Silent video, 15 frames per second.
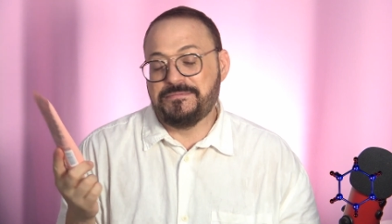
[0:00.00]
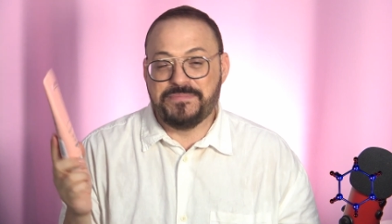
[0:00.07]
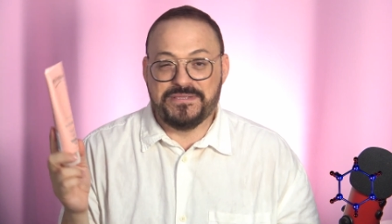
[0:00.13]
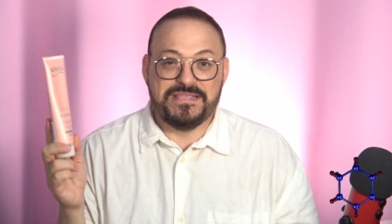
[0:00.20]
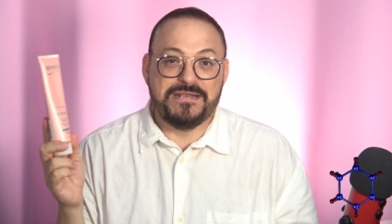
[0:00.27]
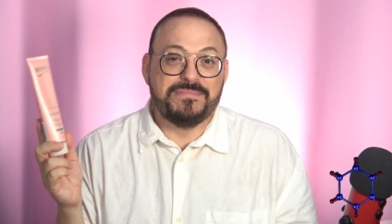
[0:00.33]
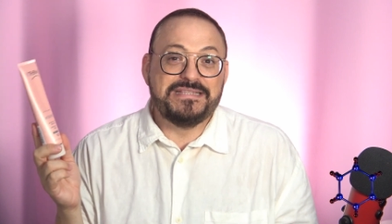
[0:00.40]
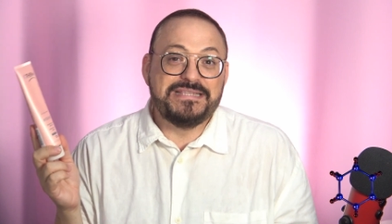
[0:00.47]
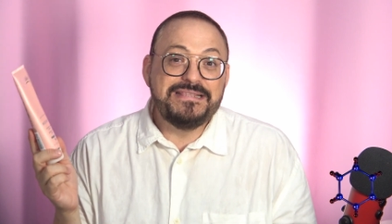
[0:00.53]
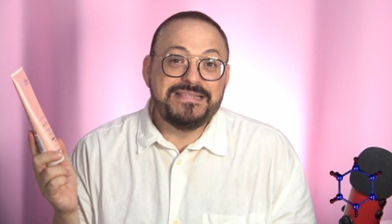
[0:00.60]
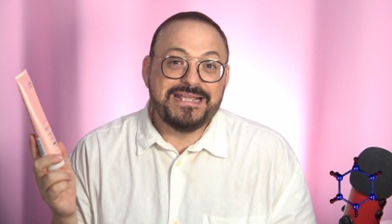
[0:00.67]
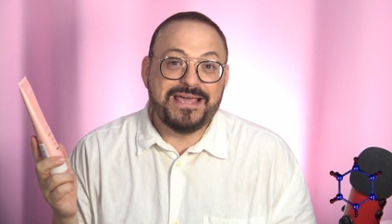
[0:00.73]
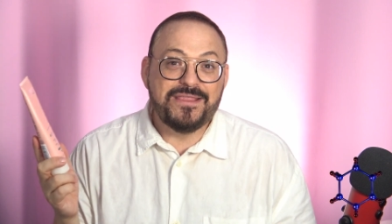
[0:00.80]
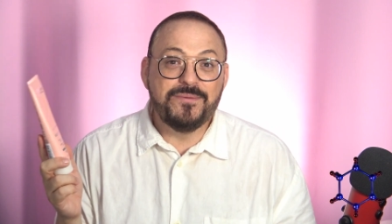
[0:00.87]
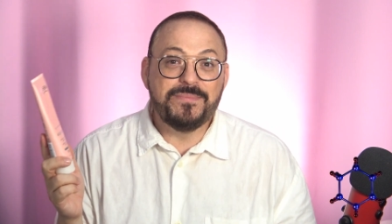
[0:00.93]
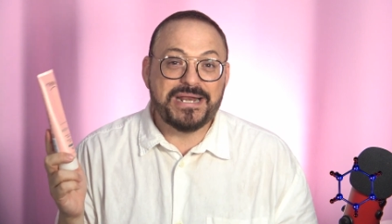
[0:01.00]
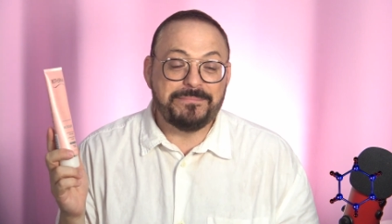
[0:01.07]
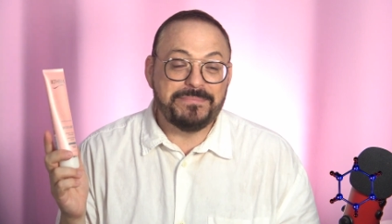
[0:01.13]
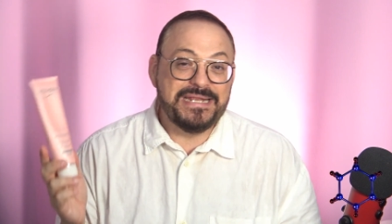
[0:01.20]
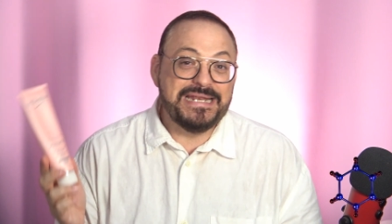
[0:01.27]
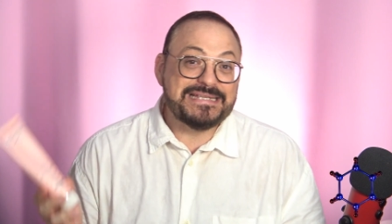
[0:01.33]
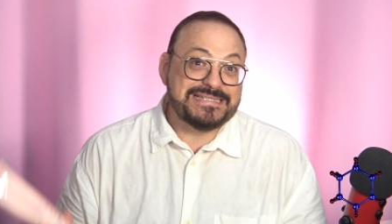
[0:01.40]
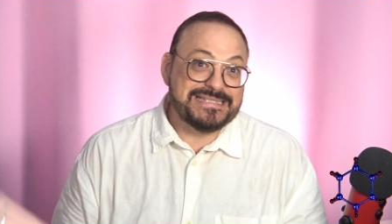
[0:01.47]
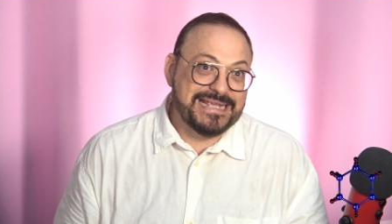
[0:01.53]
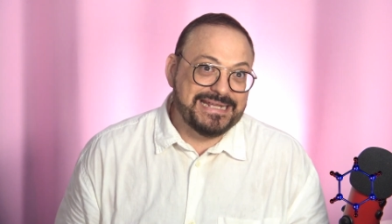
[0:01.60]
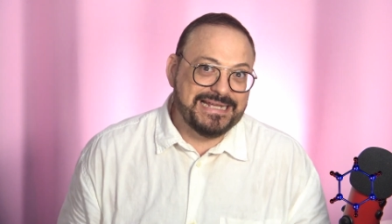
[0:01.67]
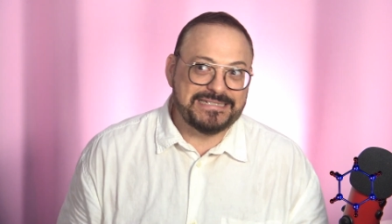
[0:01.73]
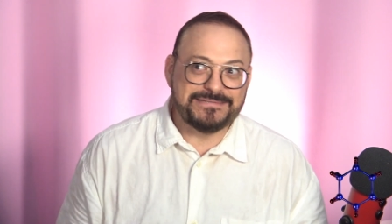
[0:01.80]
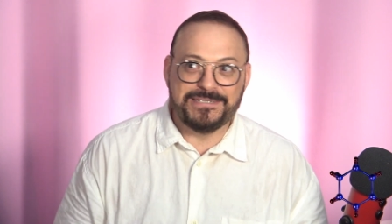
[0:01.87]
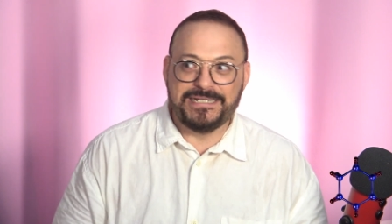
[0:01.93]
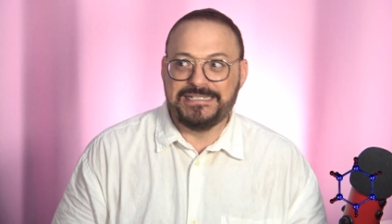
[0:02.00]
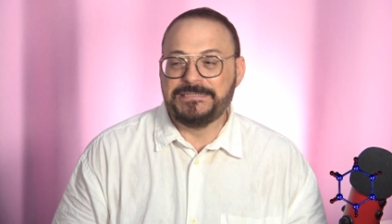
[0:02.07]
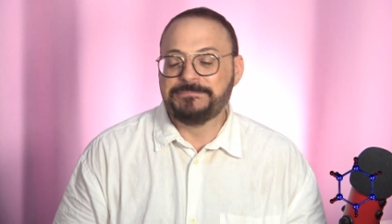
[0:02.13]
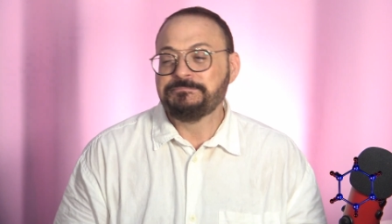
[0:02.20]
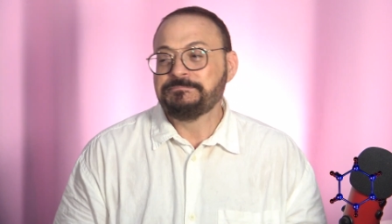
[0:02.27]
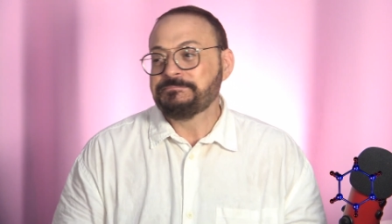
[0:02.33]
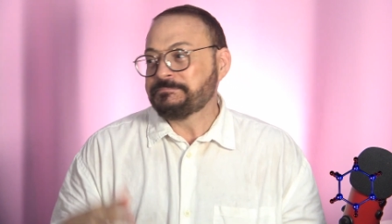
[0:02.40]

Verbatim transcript: especialmente indicado para pieles secas, ¿vale?